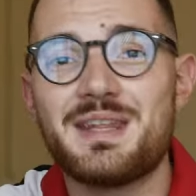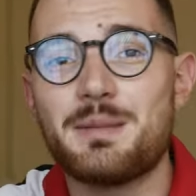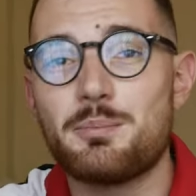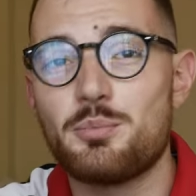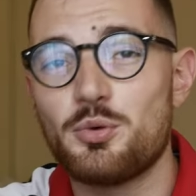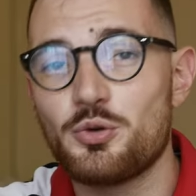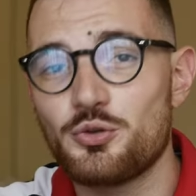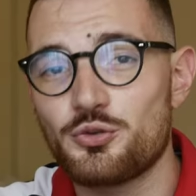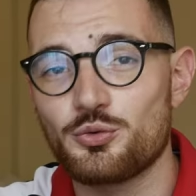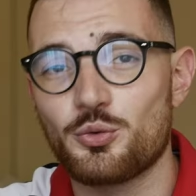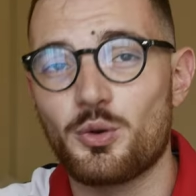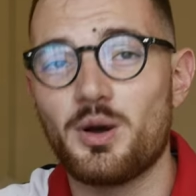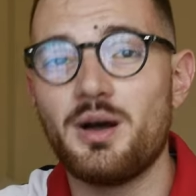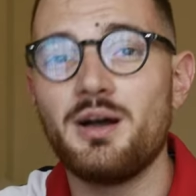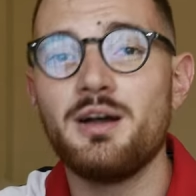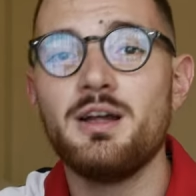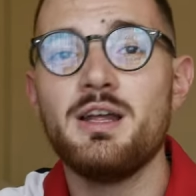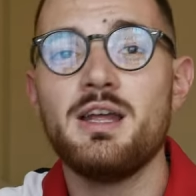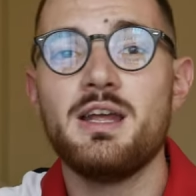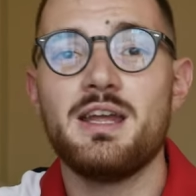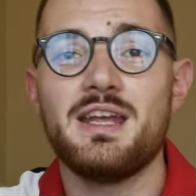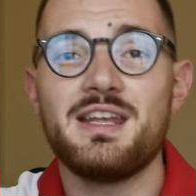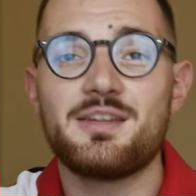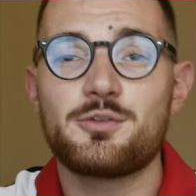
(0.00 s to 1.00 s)
tes besoins.
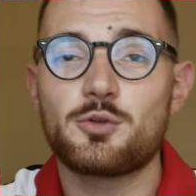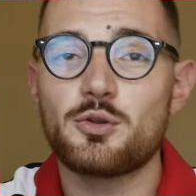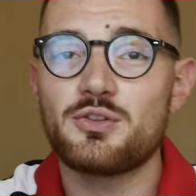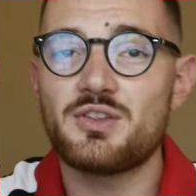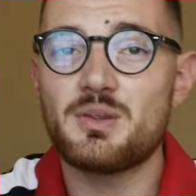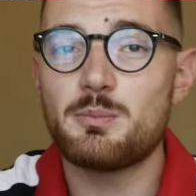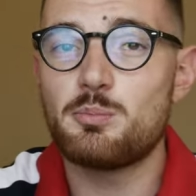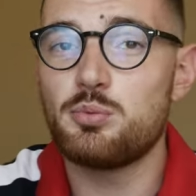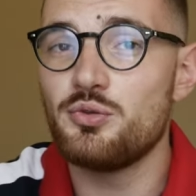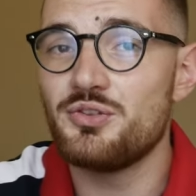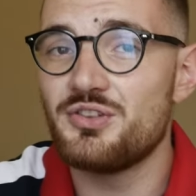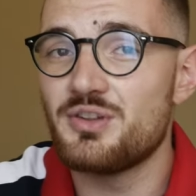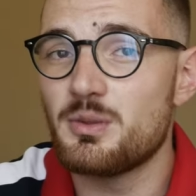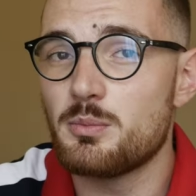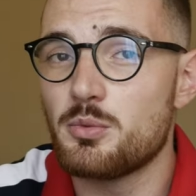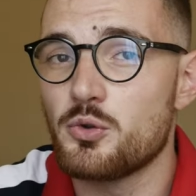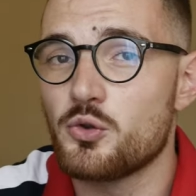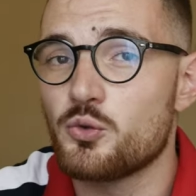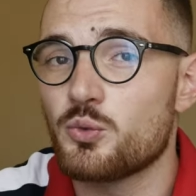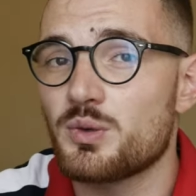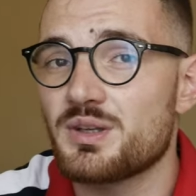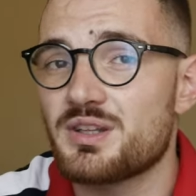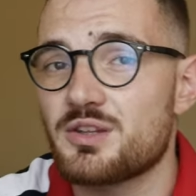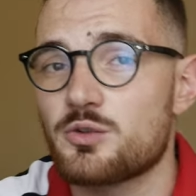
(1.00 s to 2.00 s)
Est-ce que c'est plus des
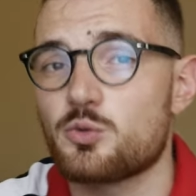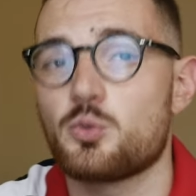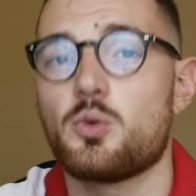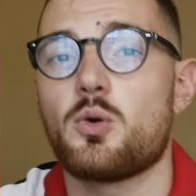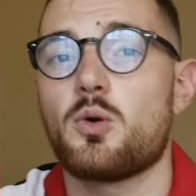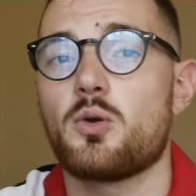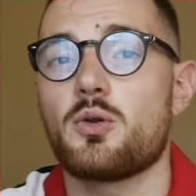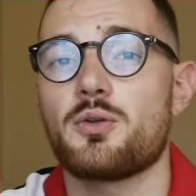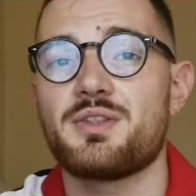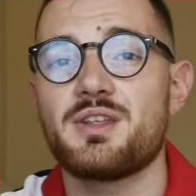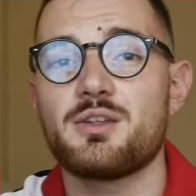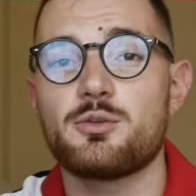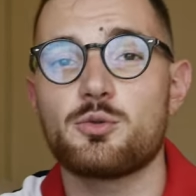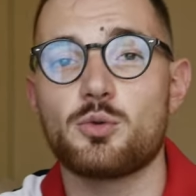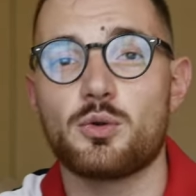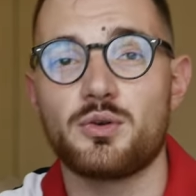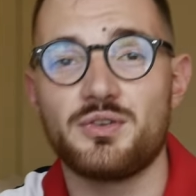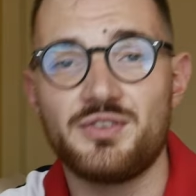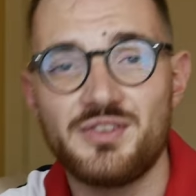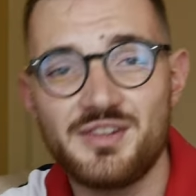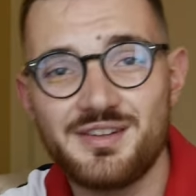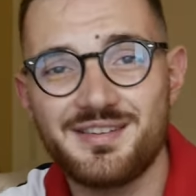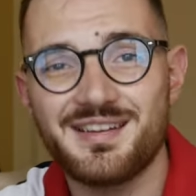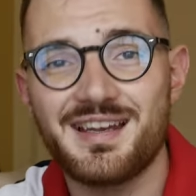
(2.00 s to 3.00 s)
besoins qui sont orientés sur
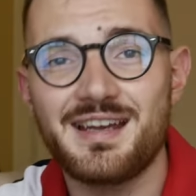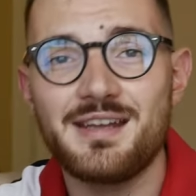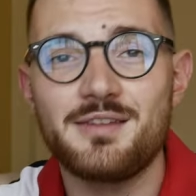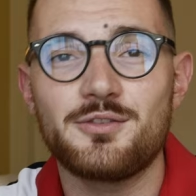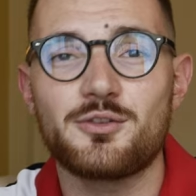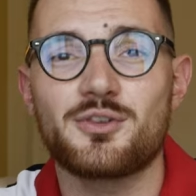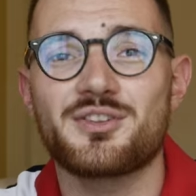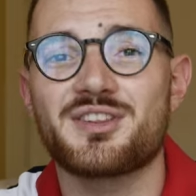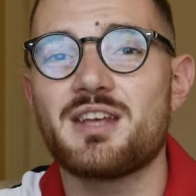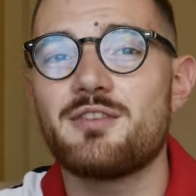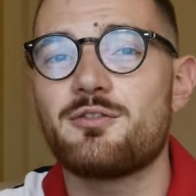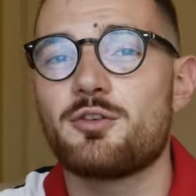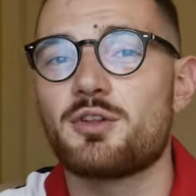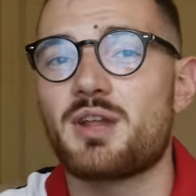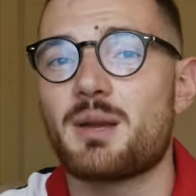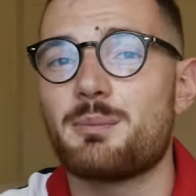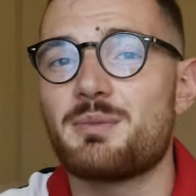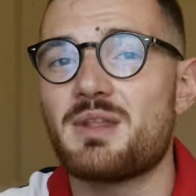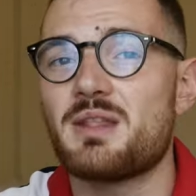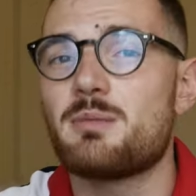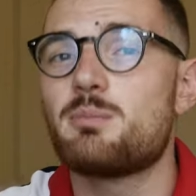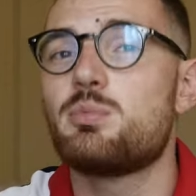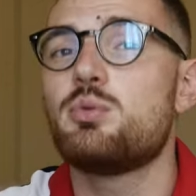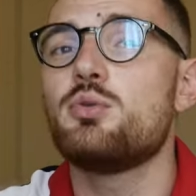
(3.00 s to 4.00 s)
le design Dans ce cas, il
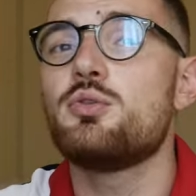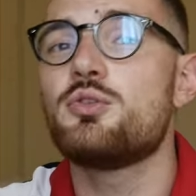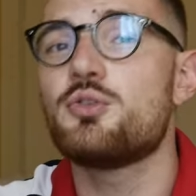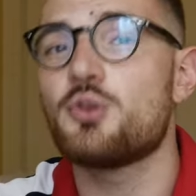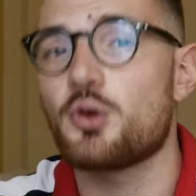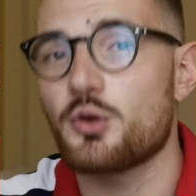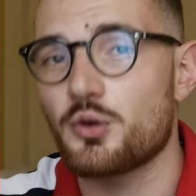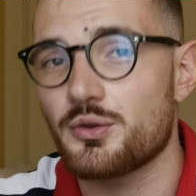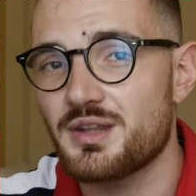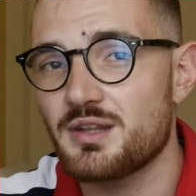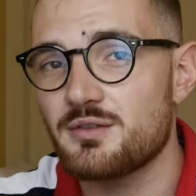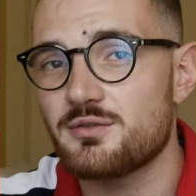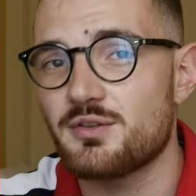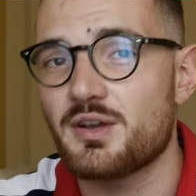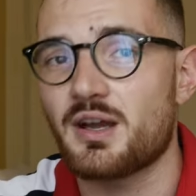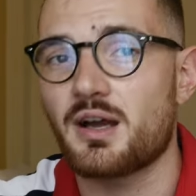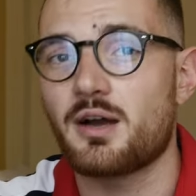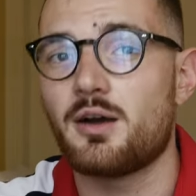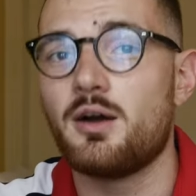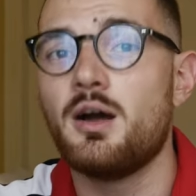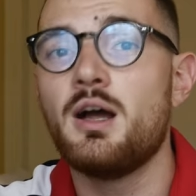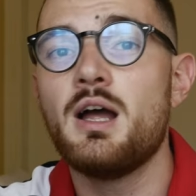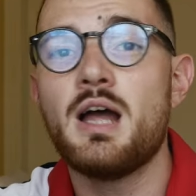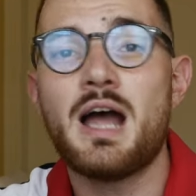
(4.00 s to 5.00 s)
faudra peut-être plus s'orienter
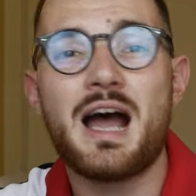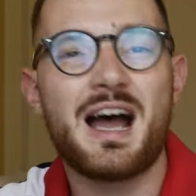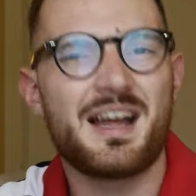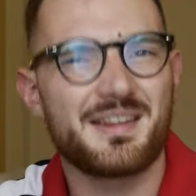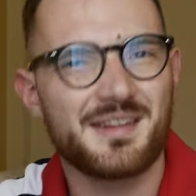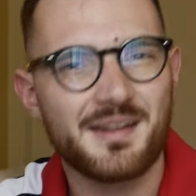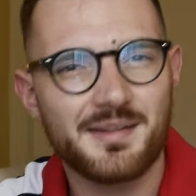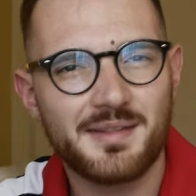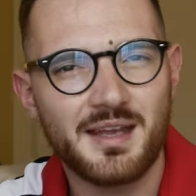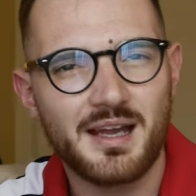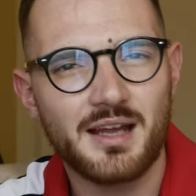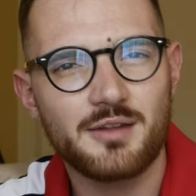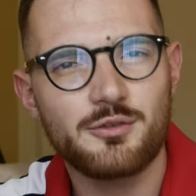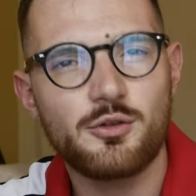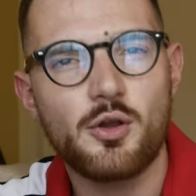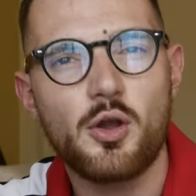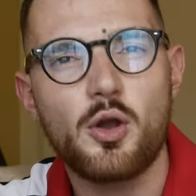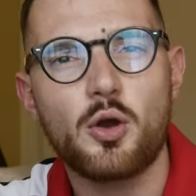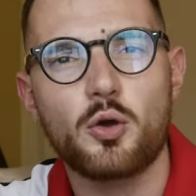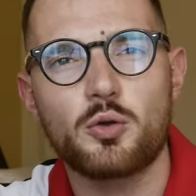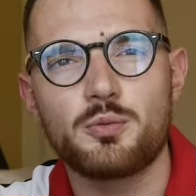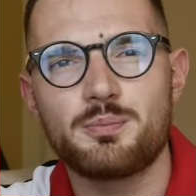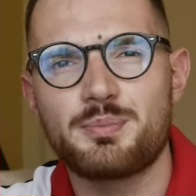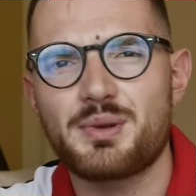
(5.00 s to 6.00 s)
vers un
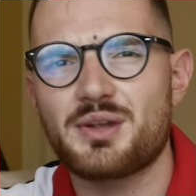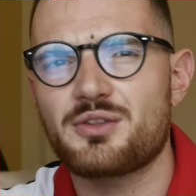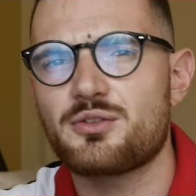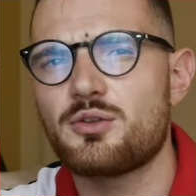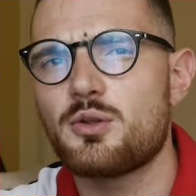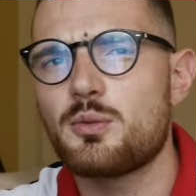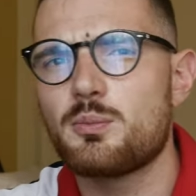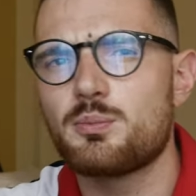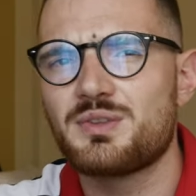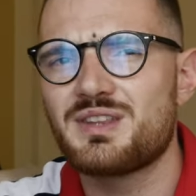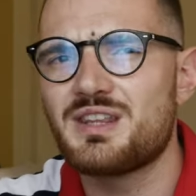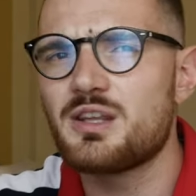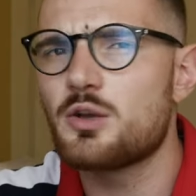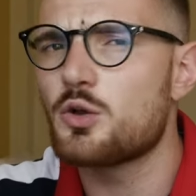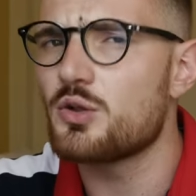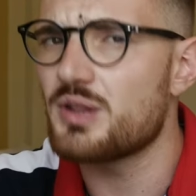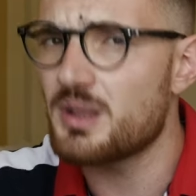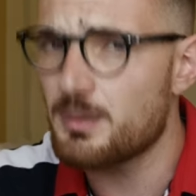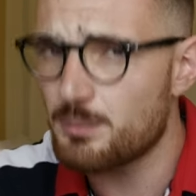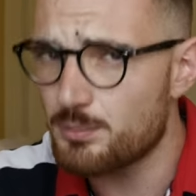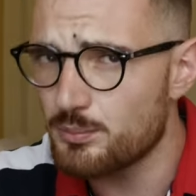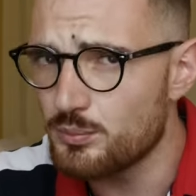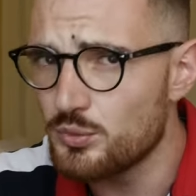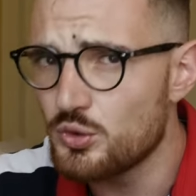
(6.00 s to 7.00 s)
intégrateur, une personne qui
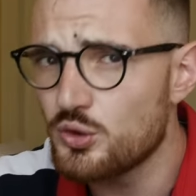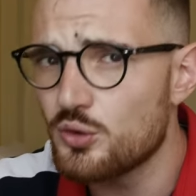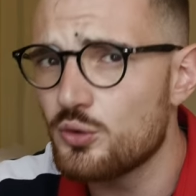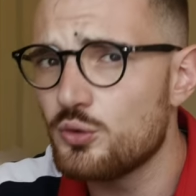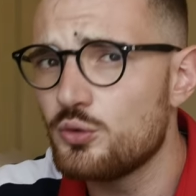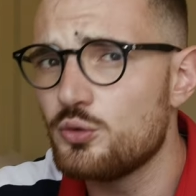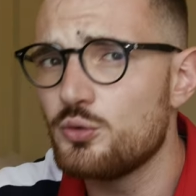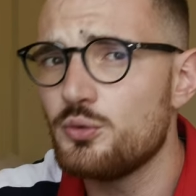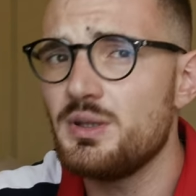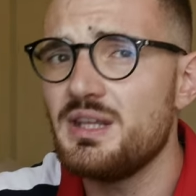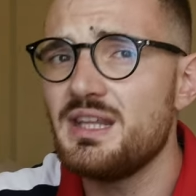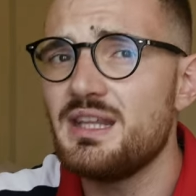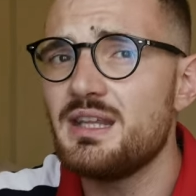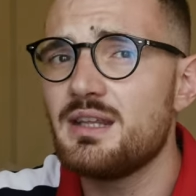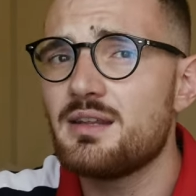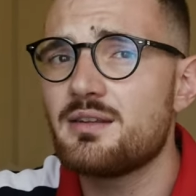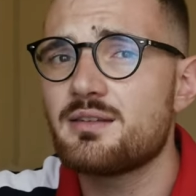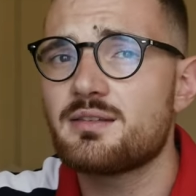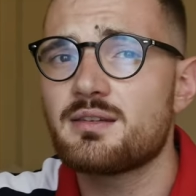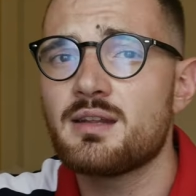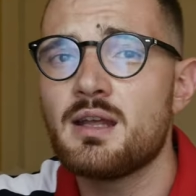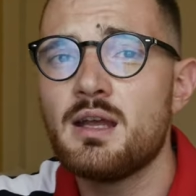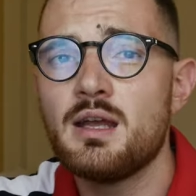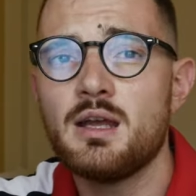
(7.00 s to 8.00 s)
connaît mieux
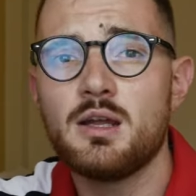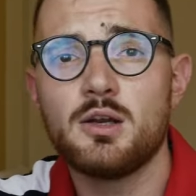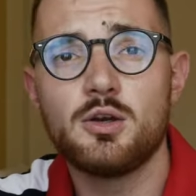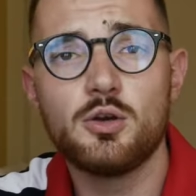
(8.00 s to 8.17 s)
l'UX,